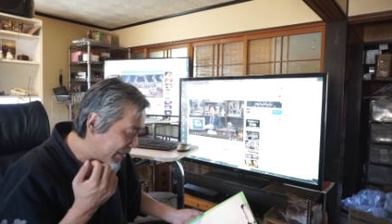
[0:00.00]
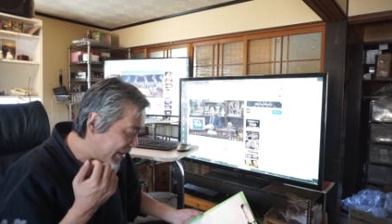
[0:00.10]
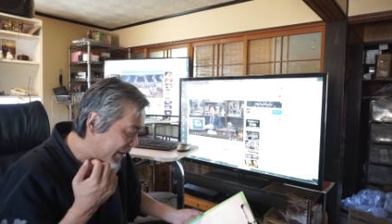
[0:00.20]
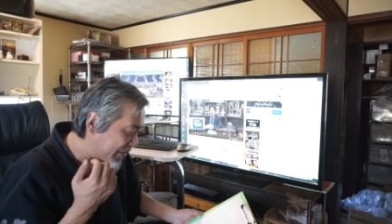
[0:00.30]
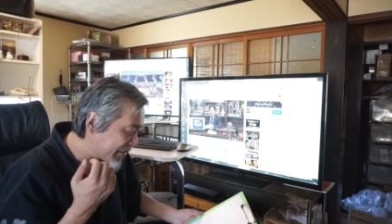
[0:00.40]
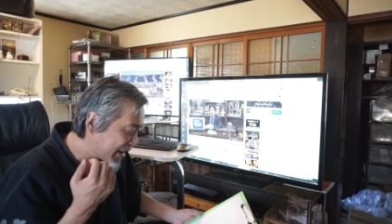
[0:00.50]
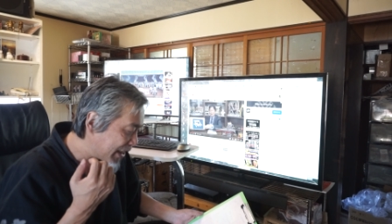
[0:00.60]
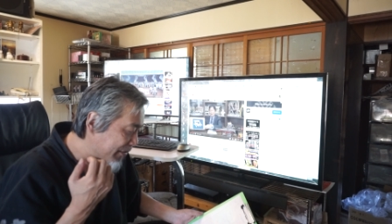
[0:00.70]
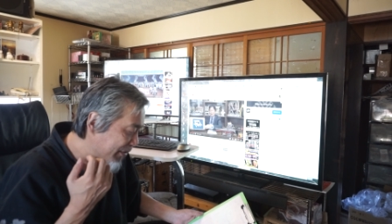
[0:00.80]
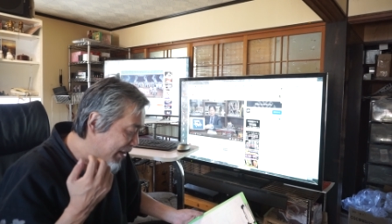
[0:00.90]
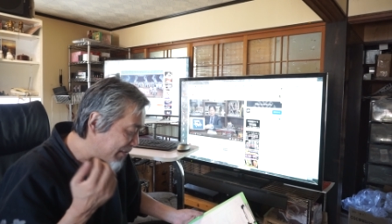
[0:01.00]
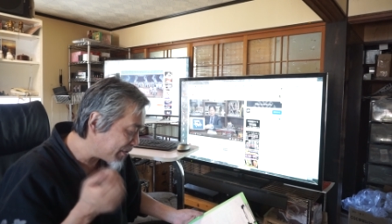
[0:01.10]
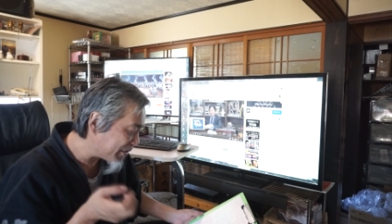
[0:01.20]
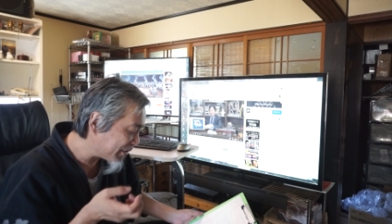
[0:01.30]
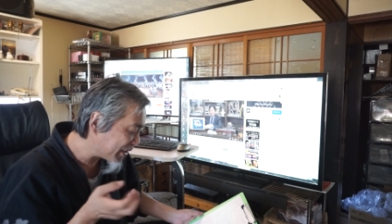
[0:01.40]
地球最後の希
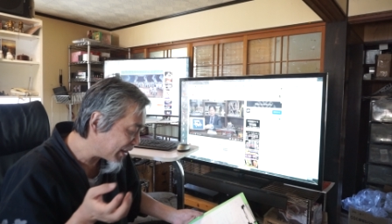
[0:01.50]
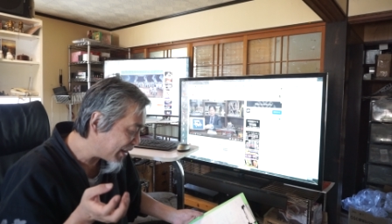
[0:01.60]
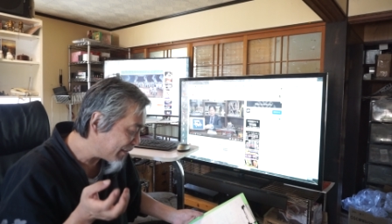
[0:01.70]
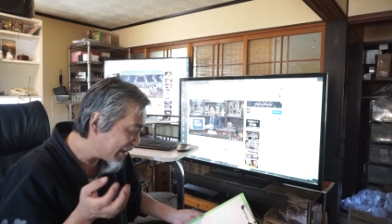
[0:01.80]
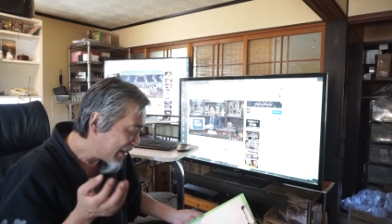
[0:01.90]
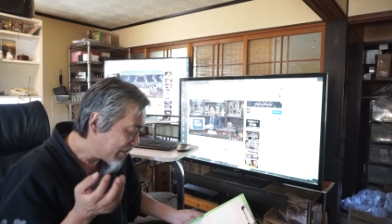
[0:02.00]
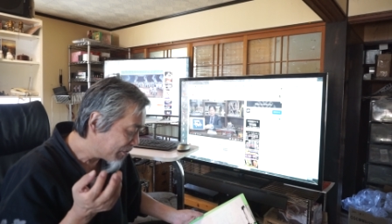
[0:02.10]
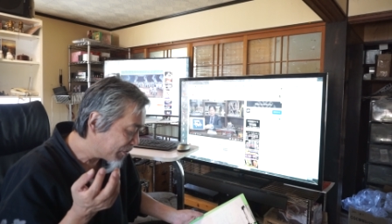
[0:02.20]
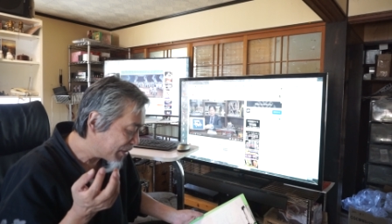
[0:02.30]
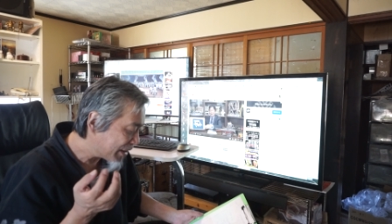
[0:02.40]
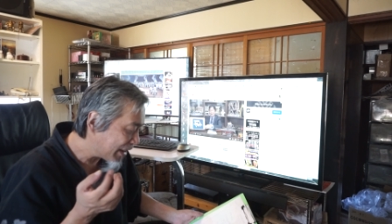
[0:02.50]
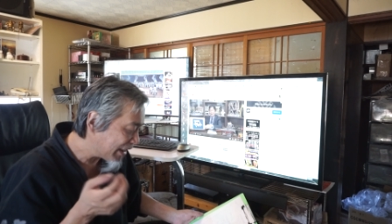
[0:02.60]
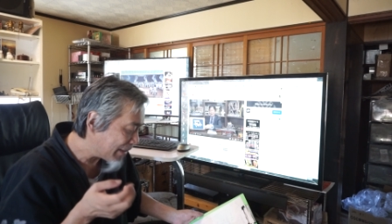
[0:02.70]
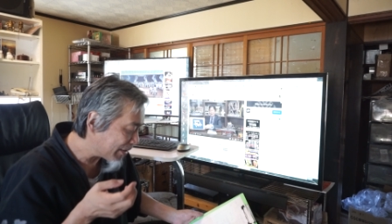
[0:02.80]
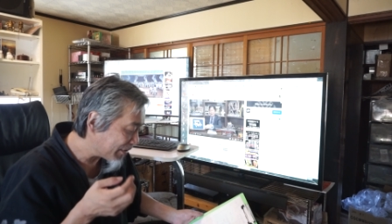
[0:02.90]
望を乗せて宇宙戦
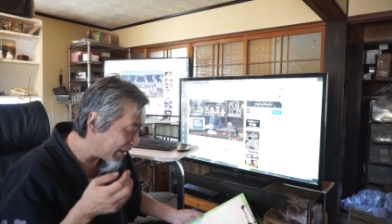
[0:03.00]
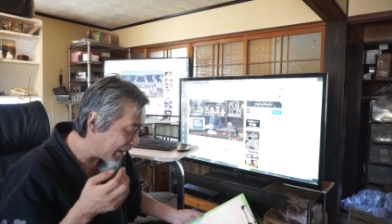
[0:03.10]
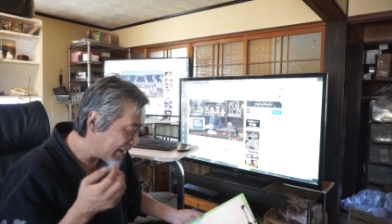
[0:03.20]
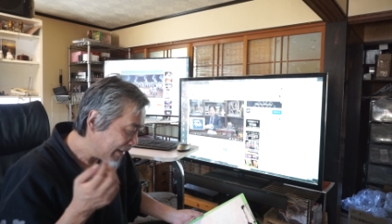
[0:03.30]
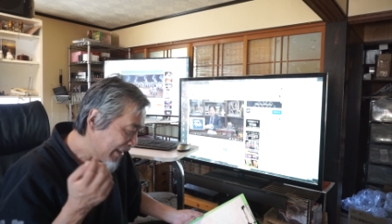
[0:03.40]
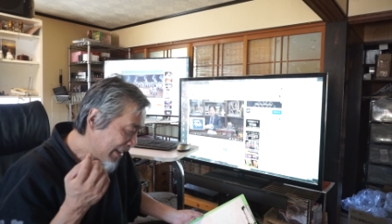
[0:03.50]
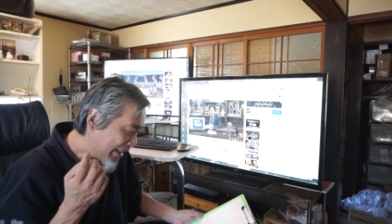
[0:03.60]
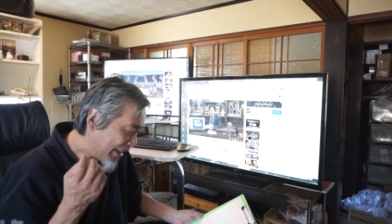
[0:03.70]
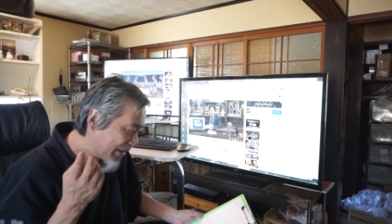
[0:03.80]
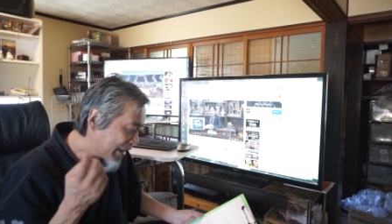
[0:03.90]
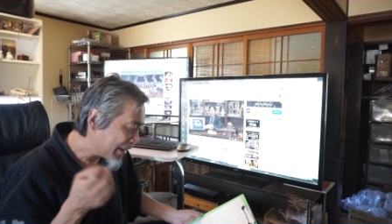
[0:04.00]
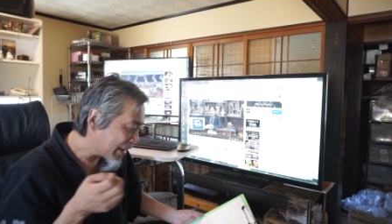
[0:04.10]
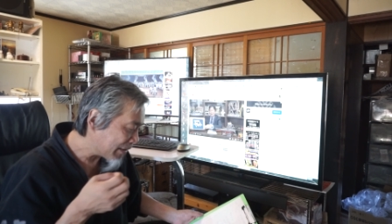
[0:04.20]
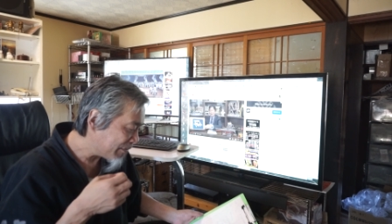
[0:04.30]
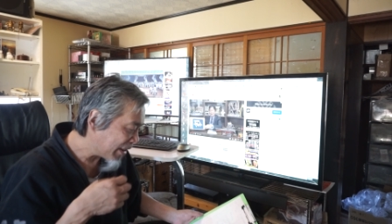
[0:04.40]
艦ヤマトが
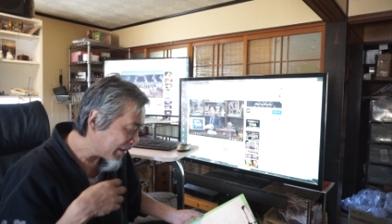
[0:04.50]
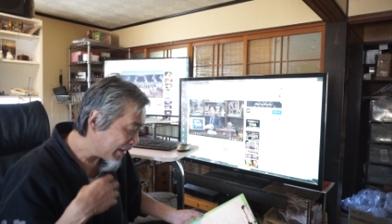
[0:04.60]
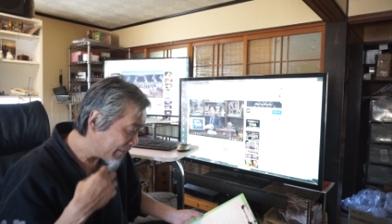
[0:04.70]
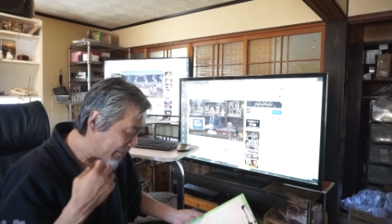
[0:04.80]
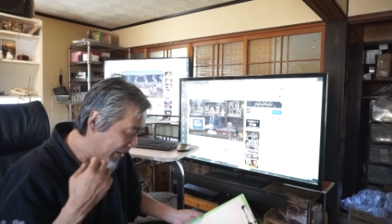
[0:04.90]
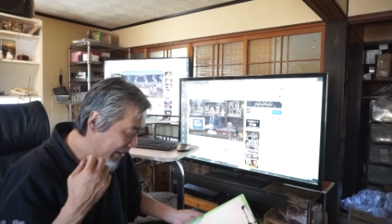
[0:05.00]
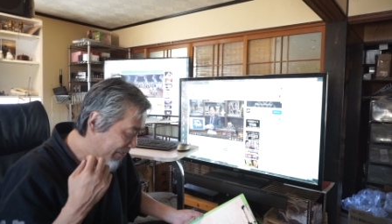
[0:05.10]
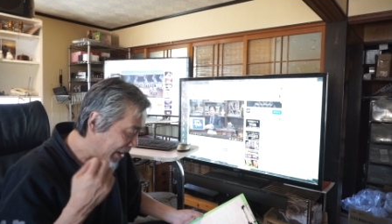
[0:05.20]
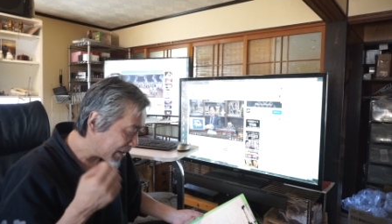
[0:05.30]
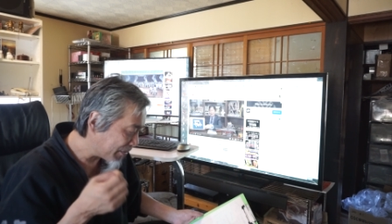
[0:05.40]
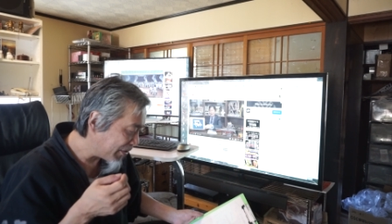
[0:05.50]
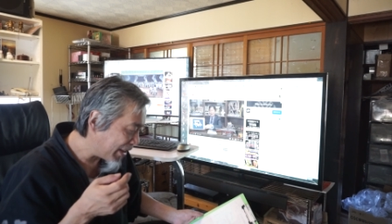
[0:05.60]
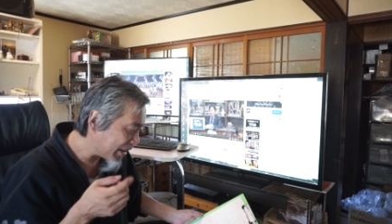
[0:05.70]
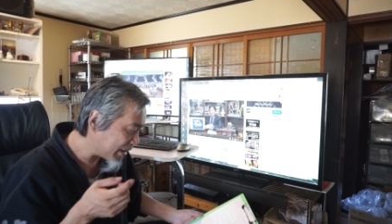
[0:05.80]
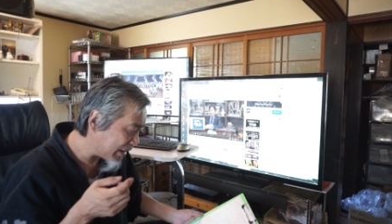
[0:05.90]
イスカンダルに向けて抜病
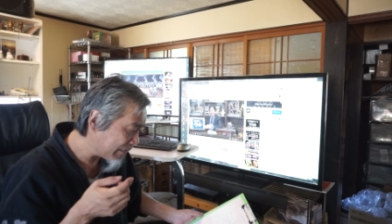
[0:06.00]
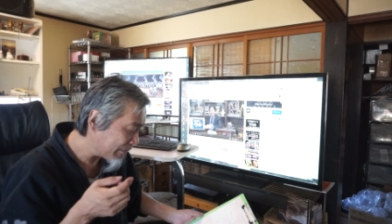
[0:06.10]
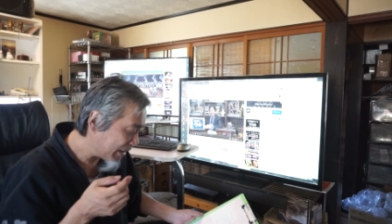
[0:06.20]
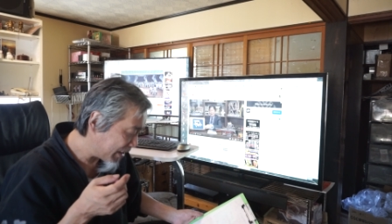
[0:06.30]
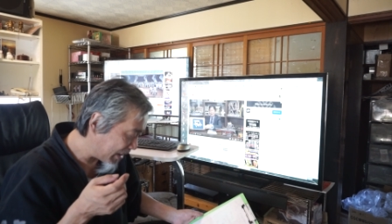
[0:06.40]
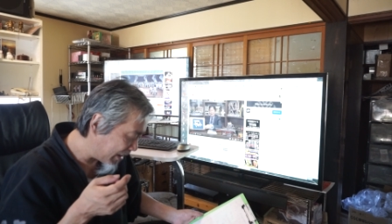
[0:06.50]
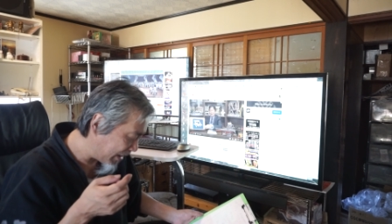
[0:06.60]
発進した